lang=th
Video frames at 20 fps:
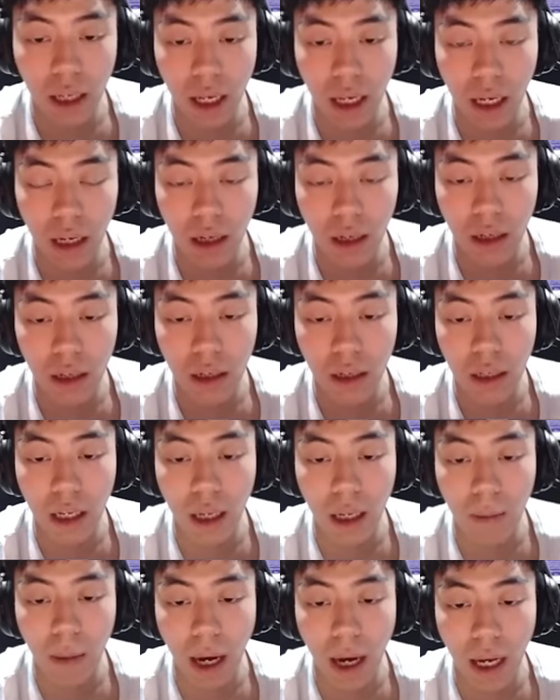ยิง D
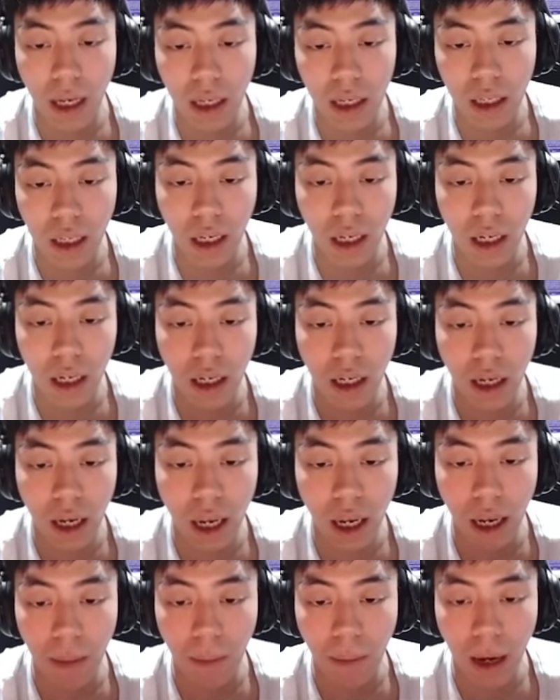ใหม่ยิง
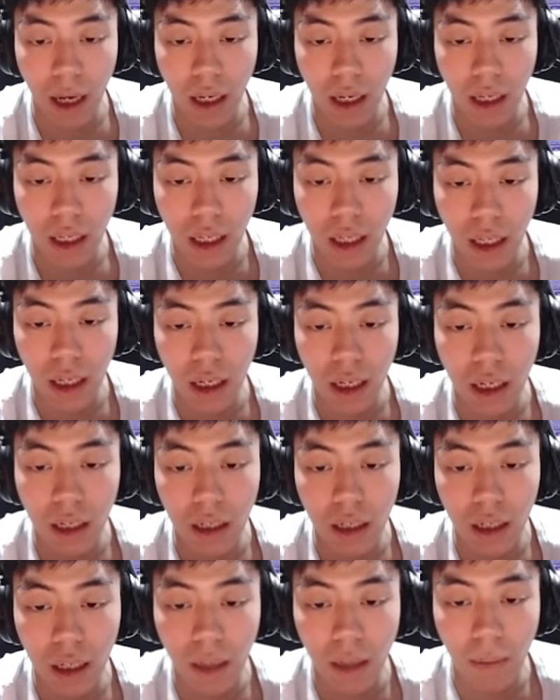A ใหม่ยิง
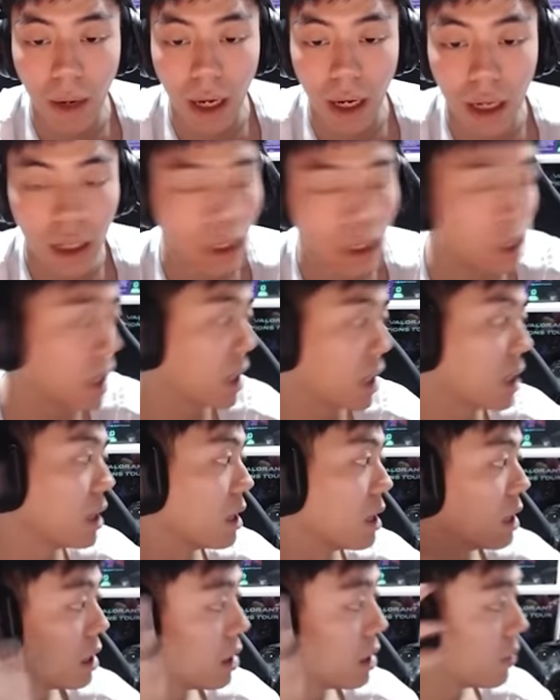D ใหม่ยิง
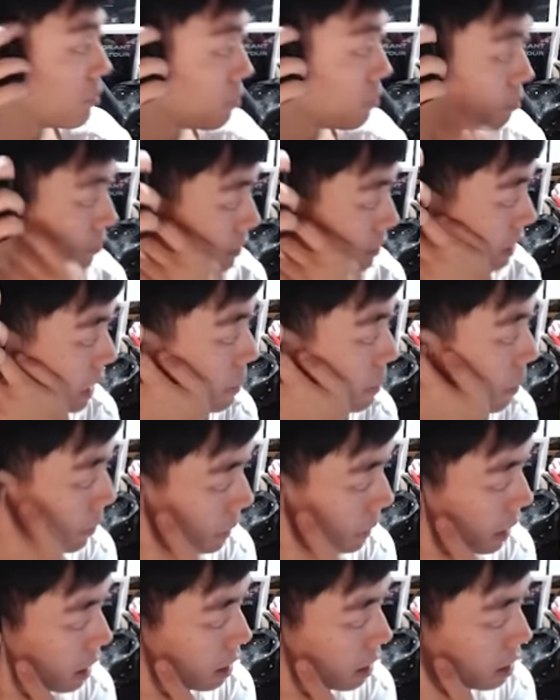เล่นแบบ
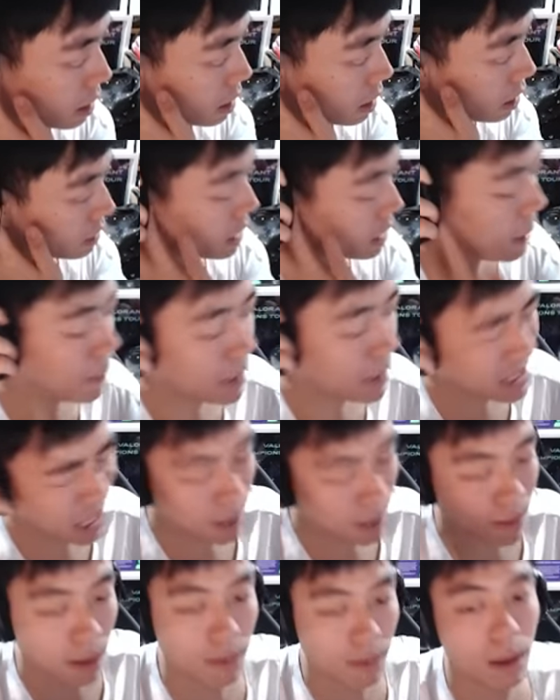เนี้ยถ้าเป็นเก
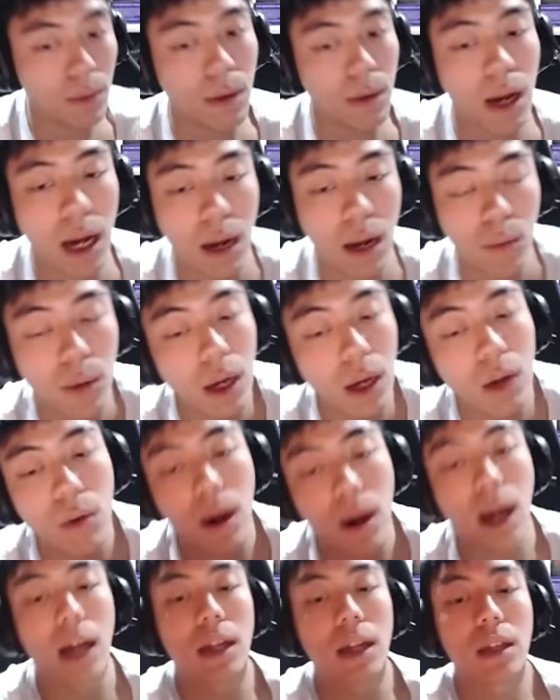มเนี้ยพี่ว่าเวิร์กก
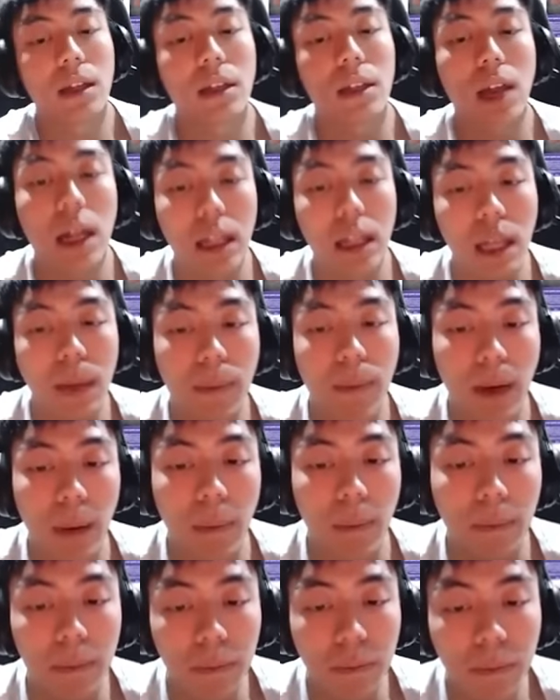ว่าถ้าเทียบกับ
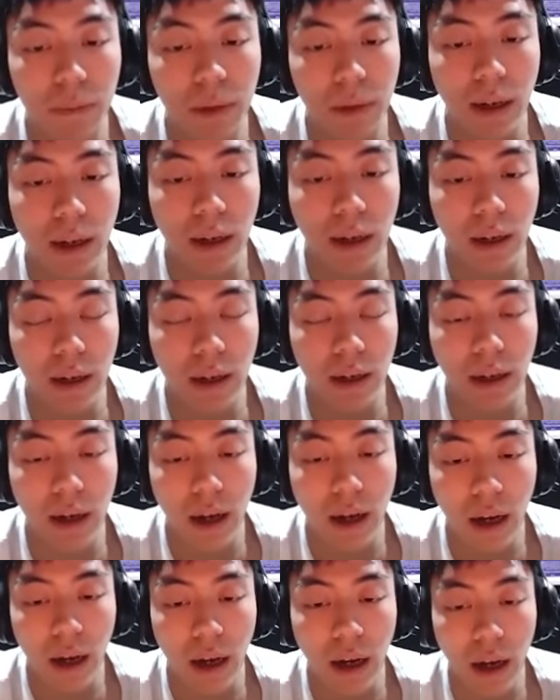
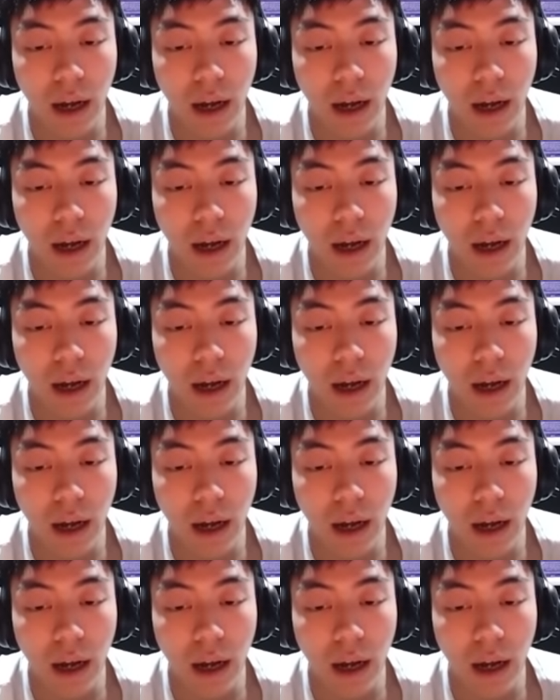เอ่อ